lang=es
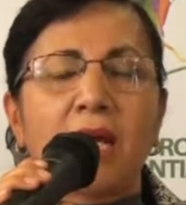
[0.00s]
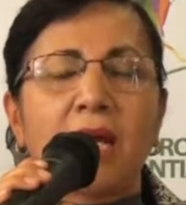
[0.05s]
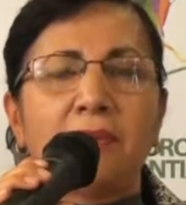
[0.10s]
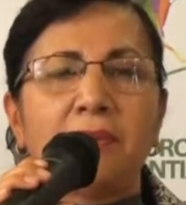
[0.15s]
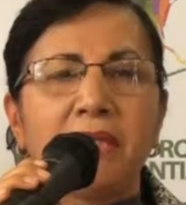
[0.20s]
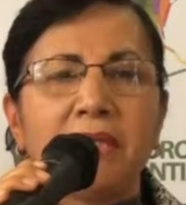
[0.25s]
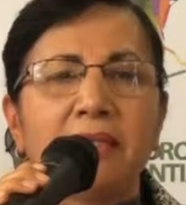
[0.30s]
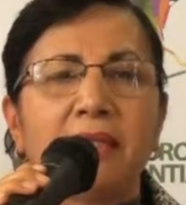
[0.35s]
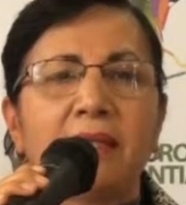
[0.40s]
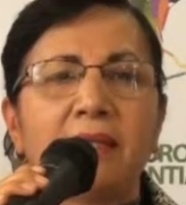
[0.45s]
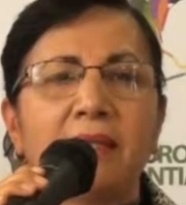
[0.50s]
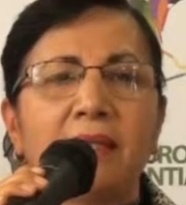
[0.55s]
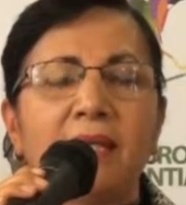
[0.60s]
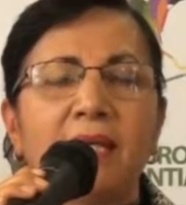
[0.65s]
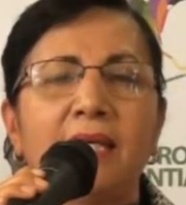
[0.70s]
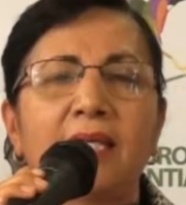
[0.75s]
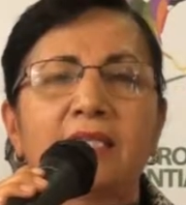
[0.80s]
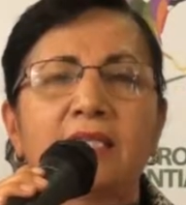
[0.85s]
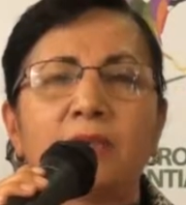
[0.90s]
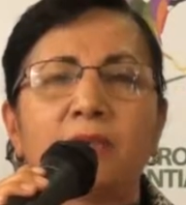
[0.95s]
habitan
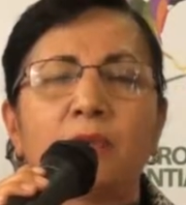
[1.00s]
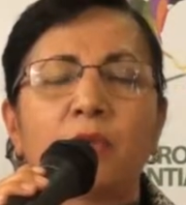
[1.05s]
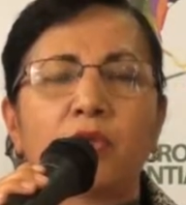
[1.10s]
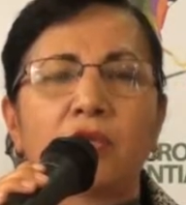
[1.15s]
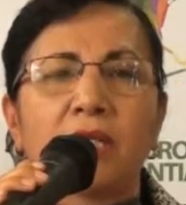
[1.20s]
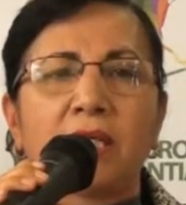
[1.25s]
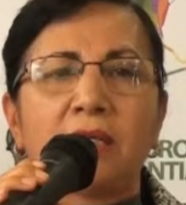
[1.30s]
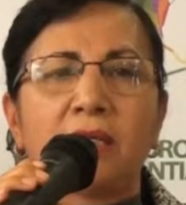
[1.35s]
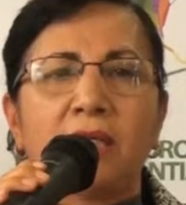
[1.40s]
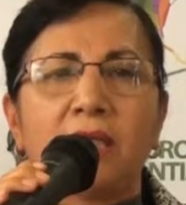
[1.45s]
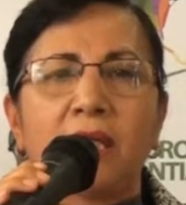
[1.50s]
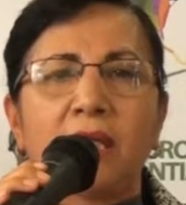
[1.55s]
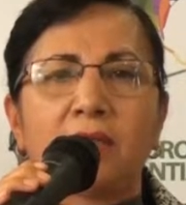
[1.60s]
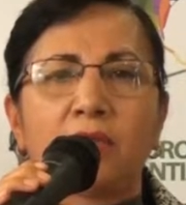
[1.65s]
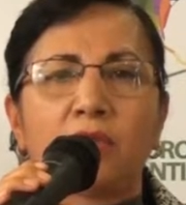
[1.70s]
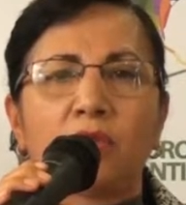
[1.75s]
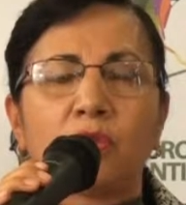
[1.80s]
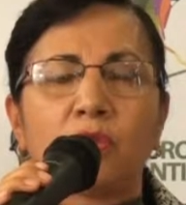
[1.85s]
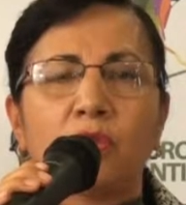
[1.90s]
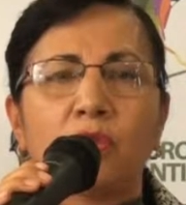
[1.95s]
en este importante
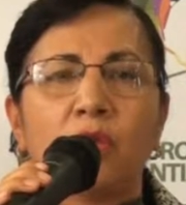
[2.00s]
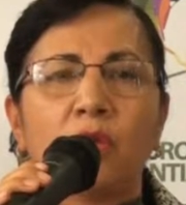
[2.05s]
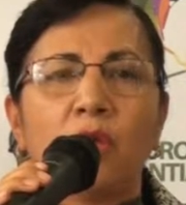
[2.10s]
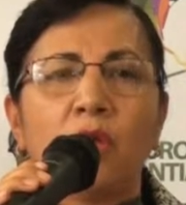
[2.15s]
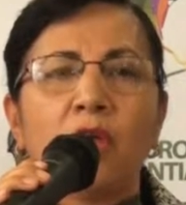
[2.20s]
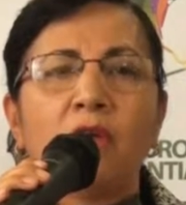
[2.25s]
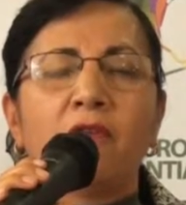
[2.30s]
cantón.